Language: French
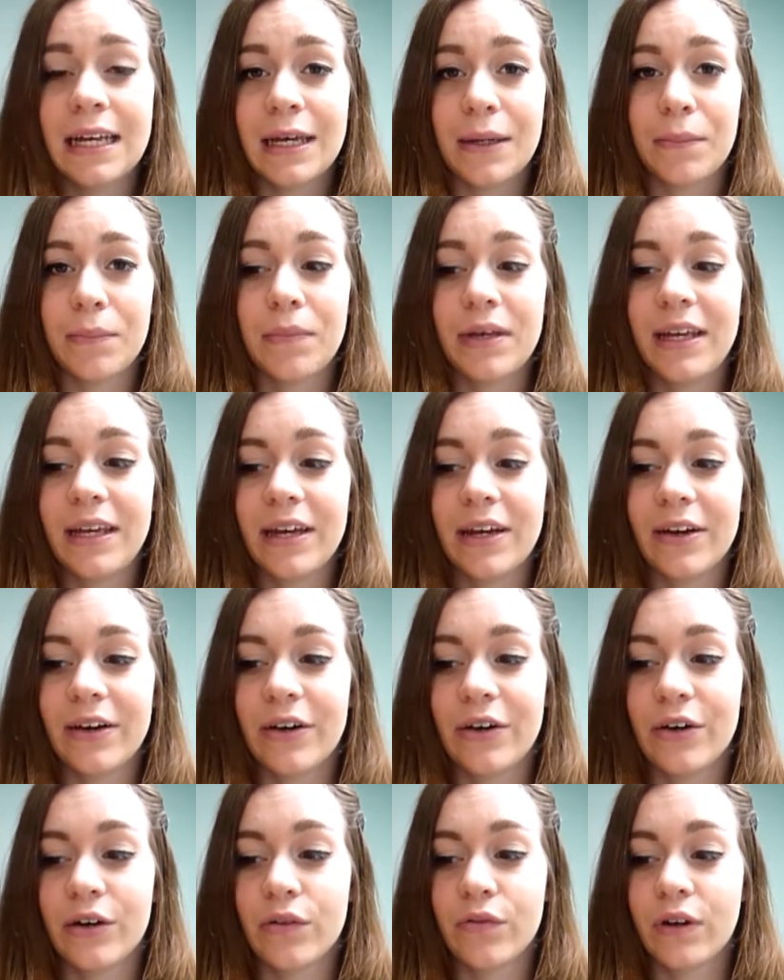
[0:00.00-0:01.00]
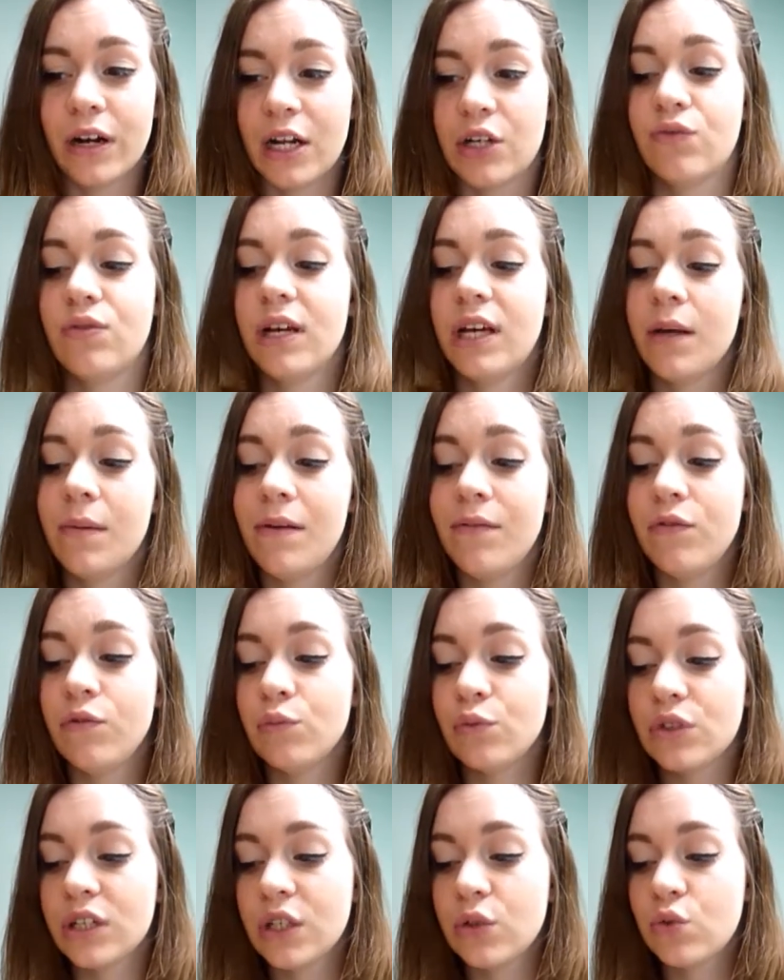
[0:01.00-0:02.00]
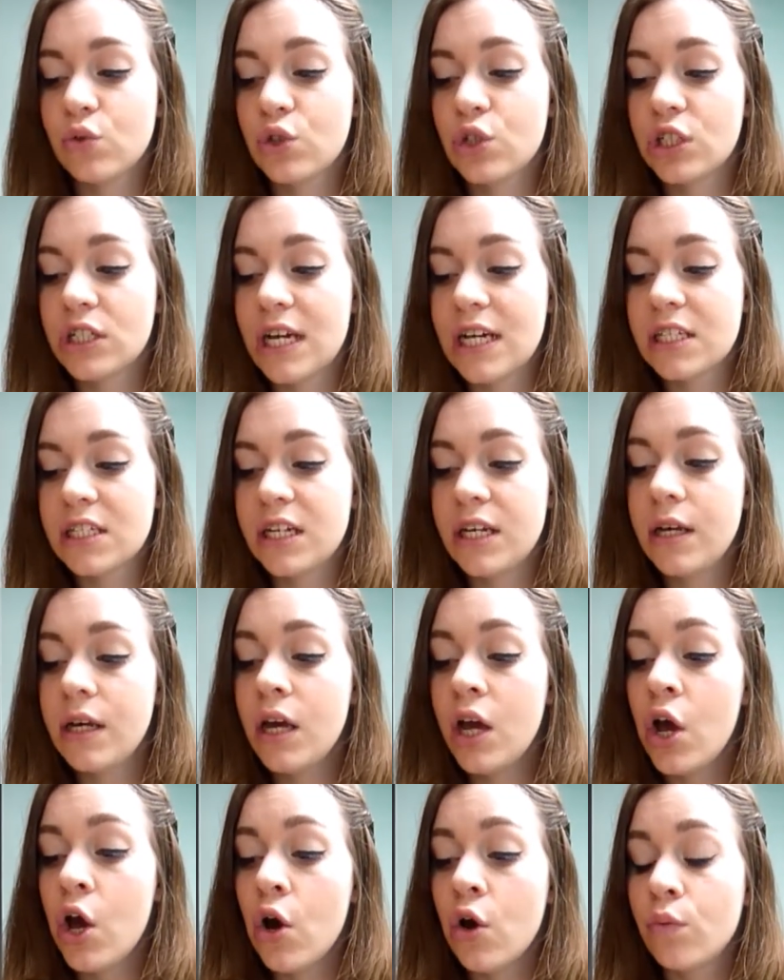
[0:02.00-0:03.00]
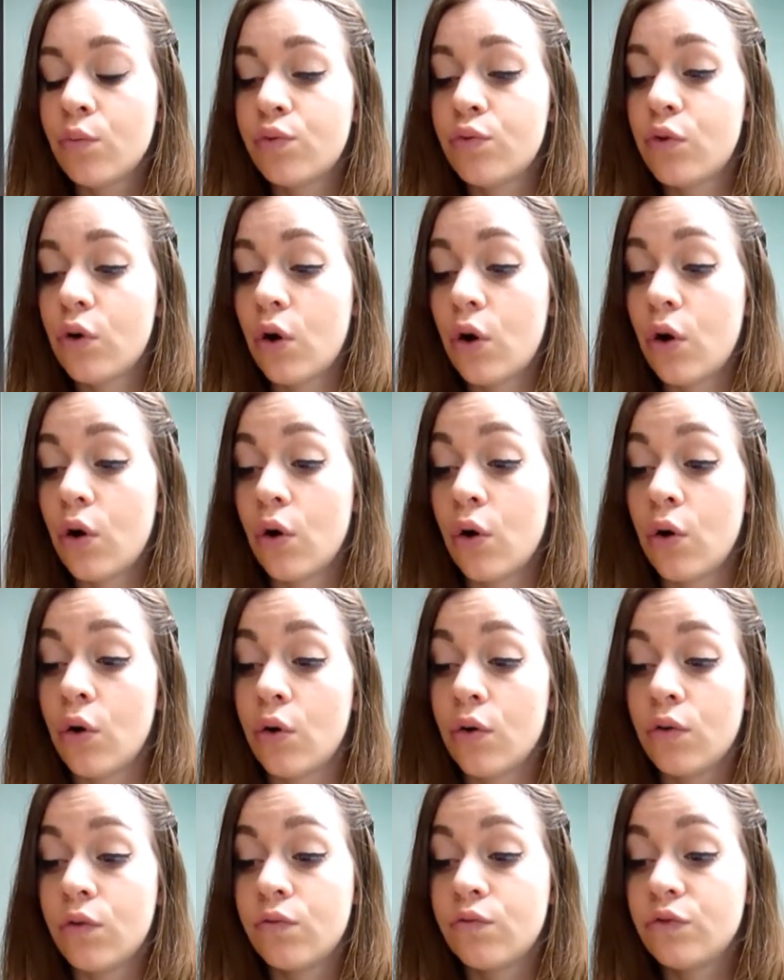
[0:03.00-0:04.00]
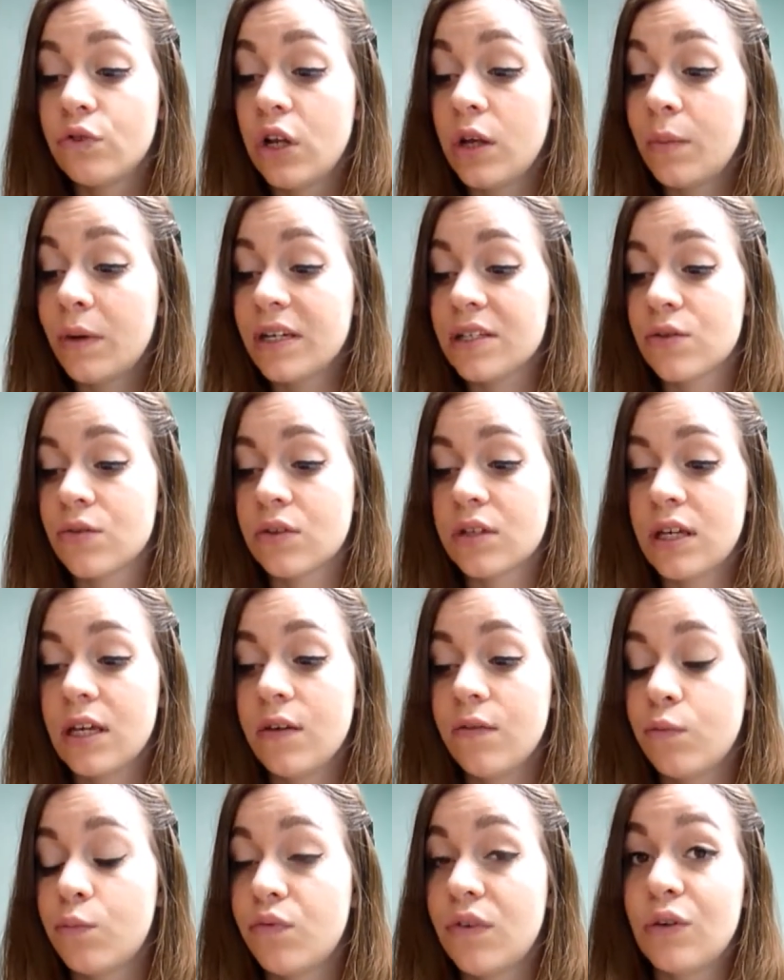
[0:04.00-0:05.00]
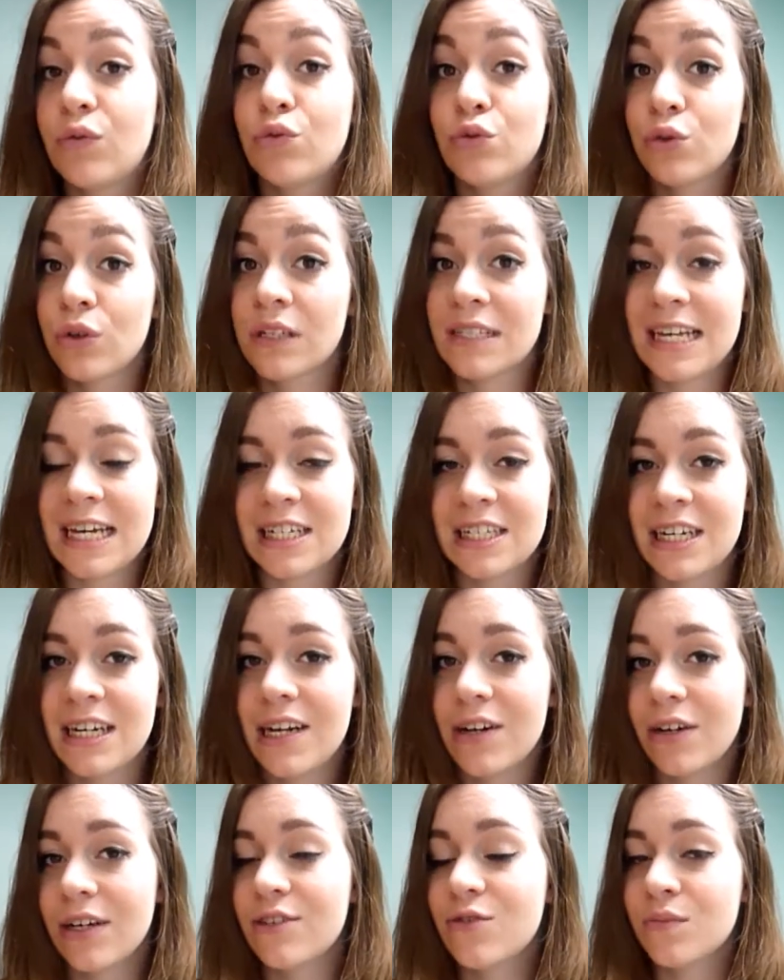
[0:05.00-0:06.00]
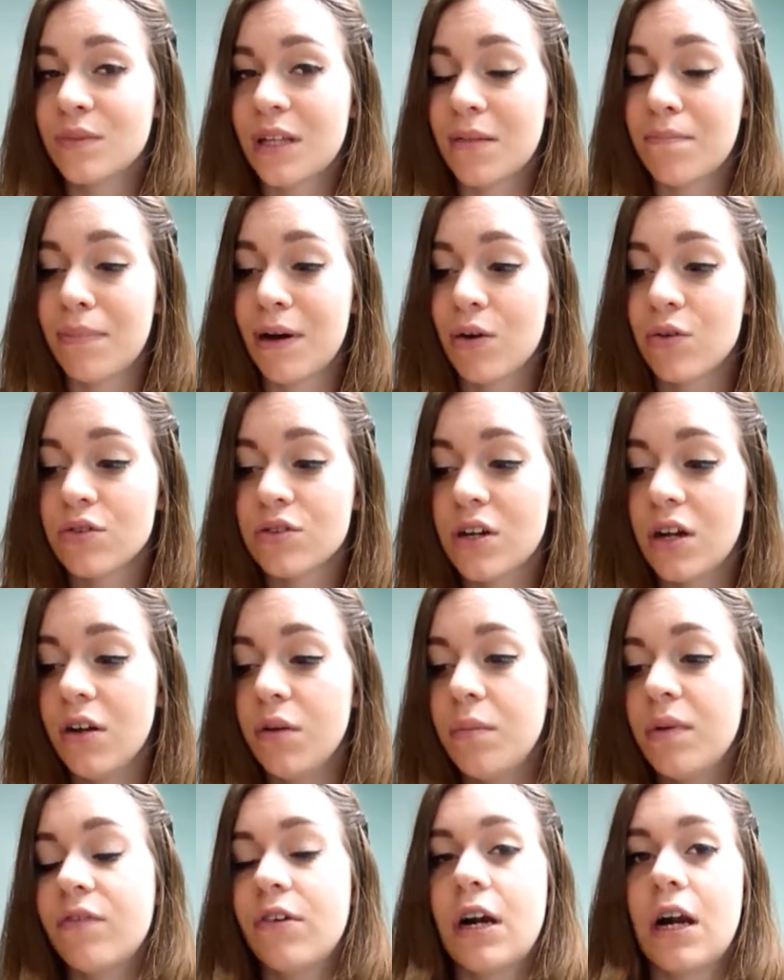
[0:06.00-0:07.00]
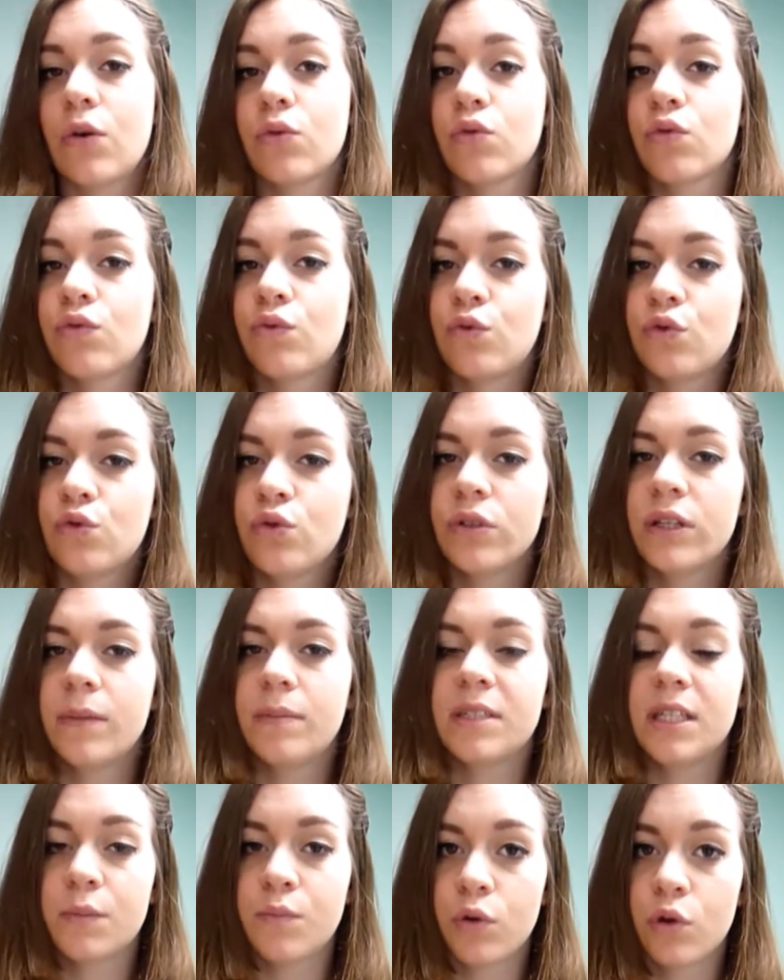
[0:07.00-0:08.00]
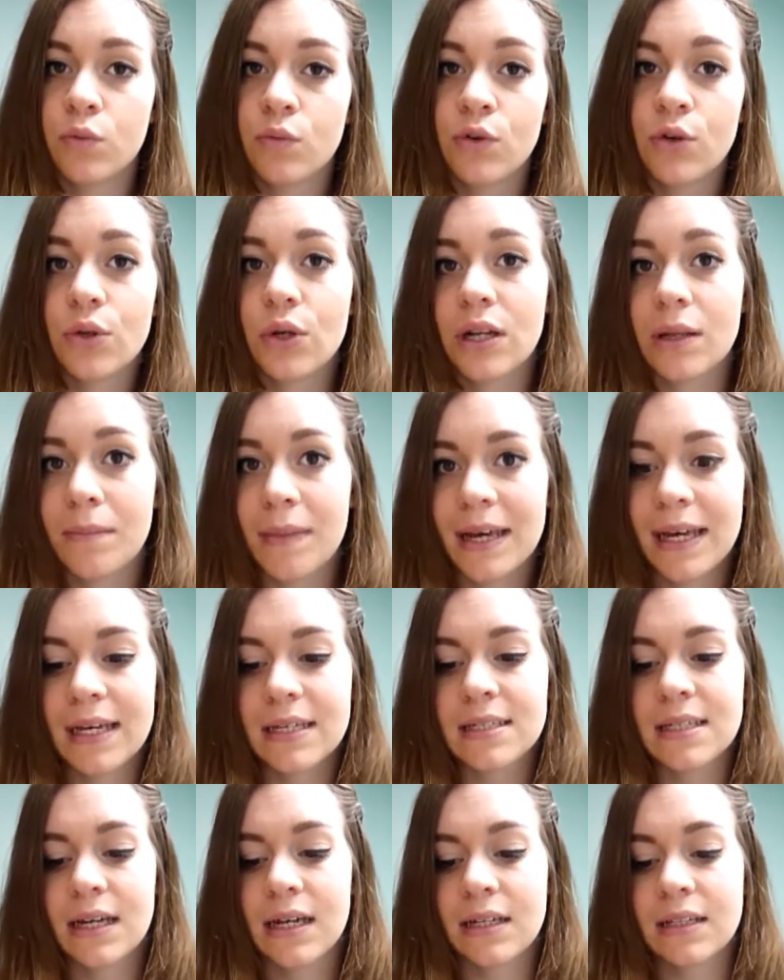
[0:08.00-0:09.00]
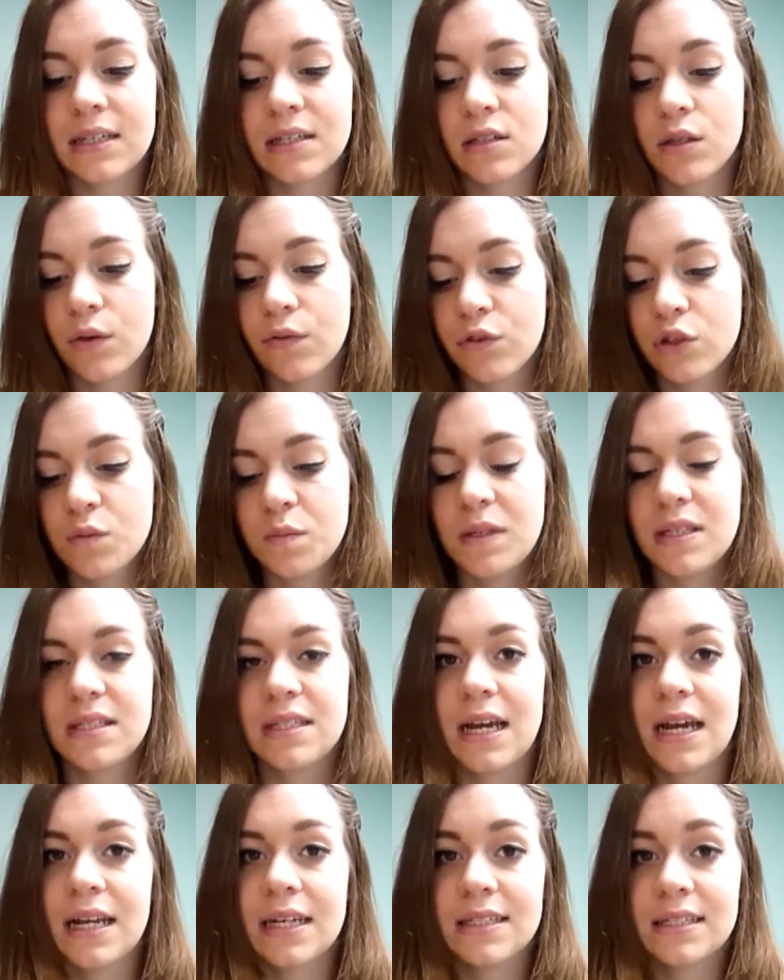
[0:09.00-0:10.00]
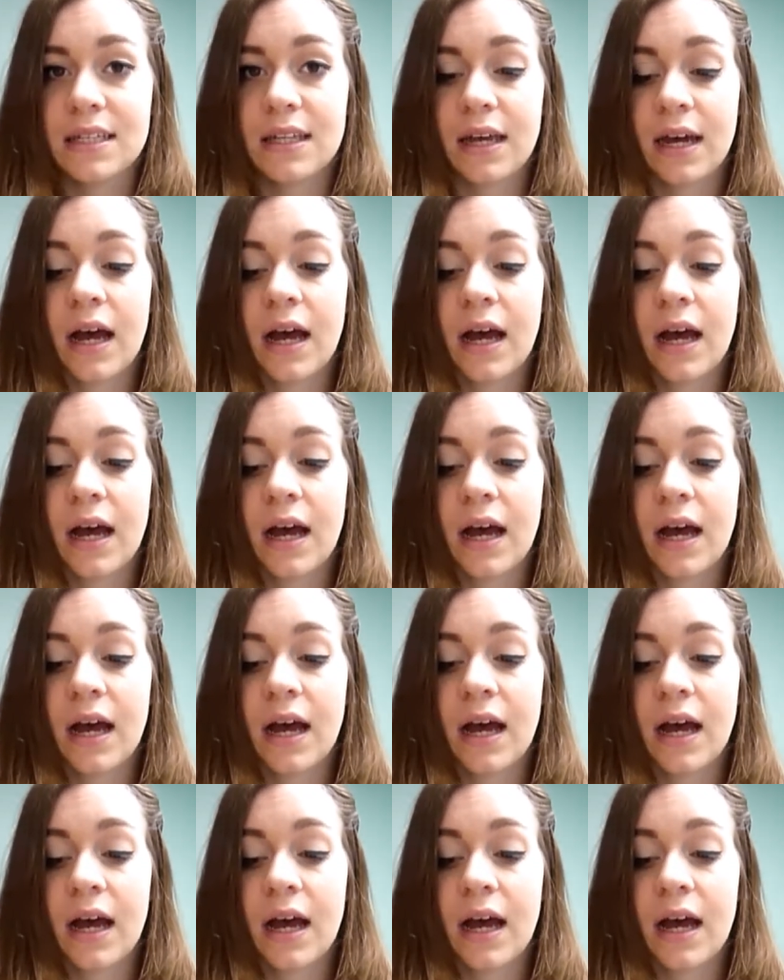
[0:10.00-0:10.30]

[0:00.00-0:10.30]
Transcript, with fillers: Mais euh, voilà, je voulais quand même vous montrer tout ce que j'ai acheté pour vous les présenter. Vous pouvez toujours les acheter, alors ils sont peut-être pas en solde, mais voilà, on trouve toujours des petites promos dans les magasins, des offres spéciales, etc.